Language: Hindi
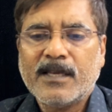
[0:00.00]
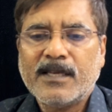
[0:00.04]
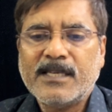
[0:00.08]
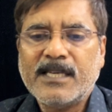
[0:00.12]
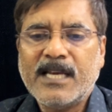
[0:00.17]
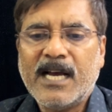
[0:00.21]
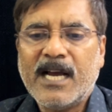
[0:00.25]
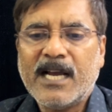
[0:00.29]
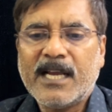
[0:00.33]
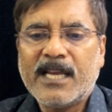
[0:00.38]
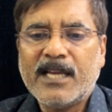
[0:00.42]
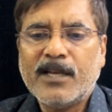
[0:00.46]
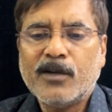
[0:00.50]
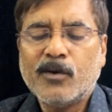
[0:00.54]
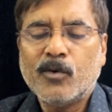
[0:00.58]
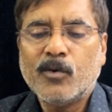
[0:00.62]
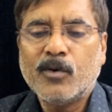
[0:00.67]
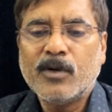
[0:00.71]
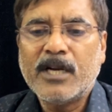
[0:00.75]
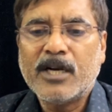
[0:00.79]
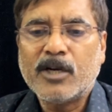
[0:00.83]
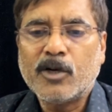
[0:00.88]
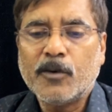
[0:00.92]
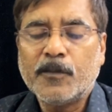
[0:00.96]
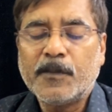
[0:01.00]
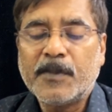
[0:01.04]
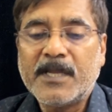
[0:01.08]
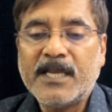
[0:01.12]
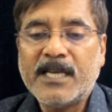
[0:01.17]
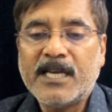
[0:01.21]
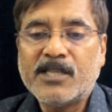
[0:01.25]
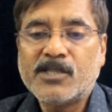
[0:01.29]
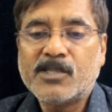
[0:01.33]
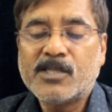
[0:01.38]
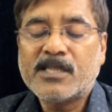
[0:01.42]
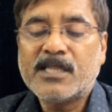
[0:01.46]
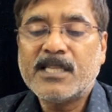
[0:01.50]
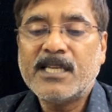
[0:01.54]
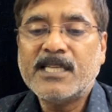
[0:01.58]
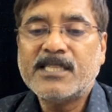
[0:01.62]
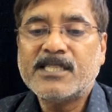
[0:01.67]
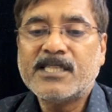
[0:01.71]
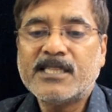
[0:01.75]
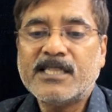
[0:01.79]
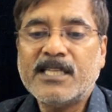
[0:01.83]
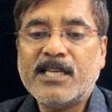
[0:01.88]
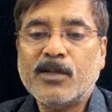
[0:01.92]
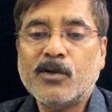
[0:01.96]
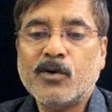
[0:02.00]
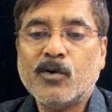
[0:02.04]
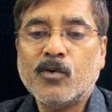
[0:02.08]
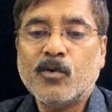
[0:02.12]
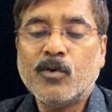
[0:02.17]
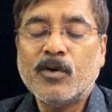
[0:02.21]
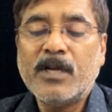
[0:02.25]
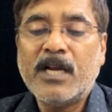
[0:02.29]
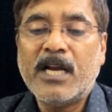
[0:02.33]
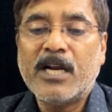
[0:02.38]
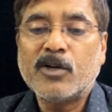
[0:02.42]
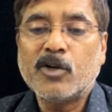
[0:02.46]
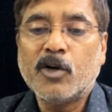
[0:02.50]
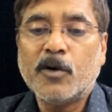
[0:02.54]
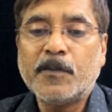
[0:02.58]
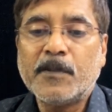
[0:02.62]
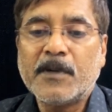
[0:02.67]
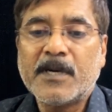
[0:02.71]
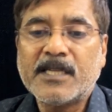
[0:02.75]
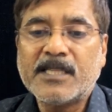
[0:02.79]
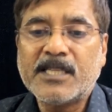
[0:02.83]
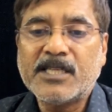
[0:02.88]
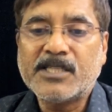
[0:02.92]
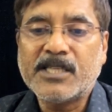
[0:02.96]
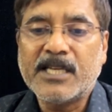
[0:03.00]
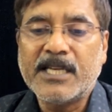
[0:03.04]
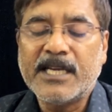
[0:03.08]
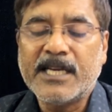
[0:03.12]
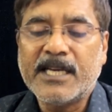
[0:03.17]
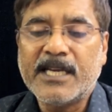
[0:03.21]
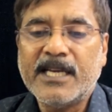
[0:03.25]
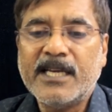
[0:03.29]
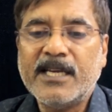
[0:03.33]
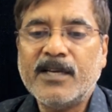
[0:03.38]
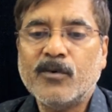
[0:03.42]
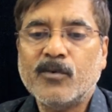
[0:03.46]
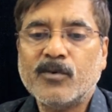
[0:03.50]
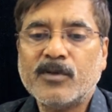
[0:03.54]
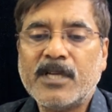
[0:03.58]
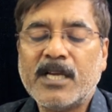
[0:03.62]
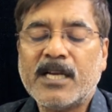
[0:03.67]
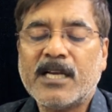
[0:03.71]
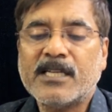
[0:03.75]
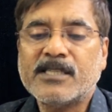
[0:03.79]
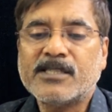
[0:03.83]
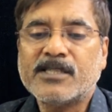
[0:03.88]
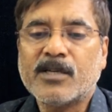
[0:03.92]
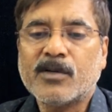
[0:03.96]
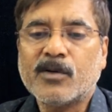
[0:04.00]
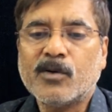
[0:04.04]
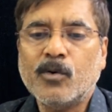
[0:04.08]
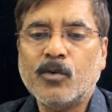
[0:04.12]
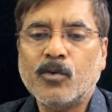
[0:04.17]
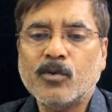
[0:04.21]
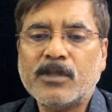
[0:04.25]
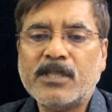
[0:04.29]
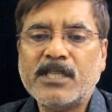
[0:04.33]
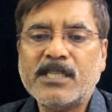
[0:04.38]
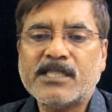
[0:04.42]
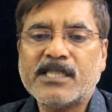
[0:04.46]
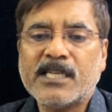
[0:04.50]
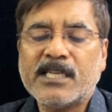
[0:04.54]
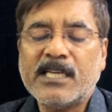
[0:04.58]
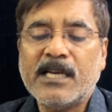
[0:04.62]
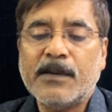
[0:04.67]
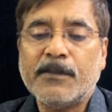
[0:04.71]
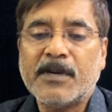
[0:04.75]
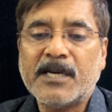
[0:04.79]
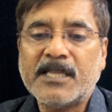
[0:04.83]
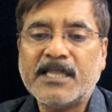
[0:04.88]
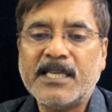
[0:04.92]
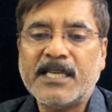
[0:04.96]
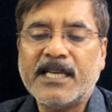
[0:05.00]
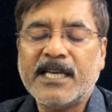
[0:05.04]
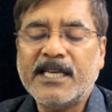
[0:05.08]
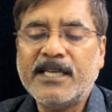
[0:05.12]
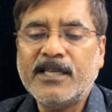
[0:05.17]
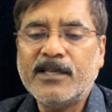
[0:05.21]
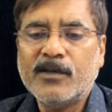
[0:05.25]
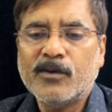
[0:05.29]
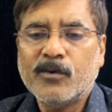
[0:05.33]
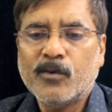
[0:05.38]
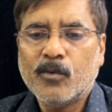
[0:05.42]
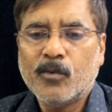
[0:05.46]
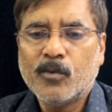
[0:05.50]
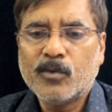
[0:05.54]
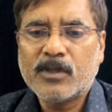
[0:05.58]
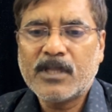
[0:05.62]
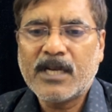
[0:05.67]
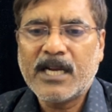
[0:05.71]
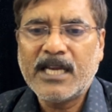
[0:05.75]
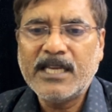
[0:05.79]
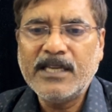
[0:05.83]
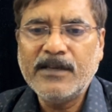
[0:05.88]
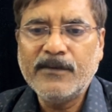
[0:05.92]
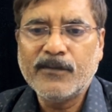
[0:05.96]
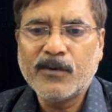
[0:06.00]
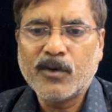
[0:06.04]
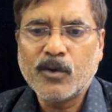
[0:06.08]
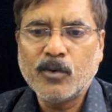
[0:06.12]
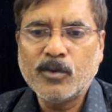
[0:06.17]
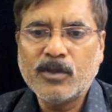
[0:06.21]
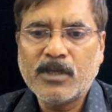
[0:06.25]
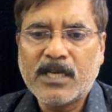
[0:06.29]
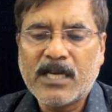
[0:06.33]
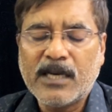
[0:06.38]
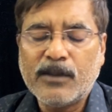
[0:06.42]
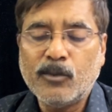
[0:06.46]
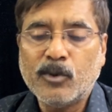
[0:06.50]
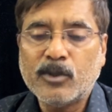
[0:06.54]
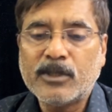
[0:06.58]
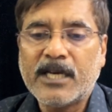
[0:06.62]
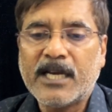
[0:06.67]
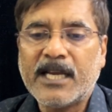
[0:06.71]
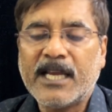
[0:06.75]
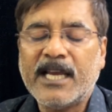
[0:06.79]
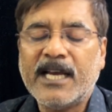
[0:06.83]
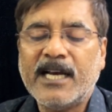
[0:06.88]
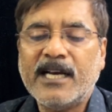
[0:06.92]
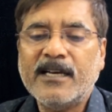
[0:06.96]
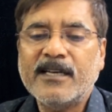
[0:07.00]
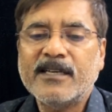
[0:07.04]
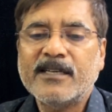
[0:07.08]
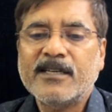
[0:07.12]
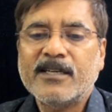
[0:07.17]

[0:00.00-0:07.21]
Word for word: यहाँ के लोगों ने अडॉप्ट किया जितने जितने लोगों ने अडॉप्ट करते चले गए उनकी कल्चर को उतनी संख्या बढ़ती गई उतना ही विरोध कम होता गया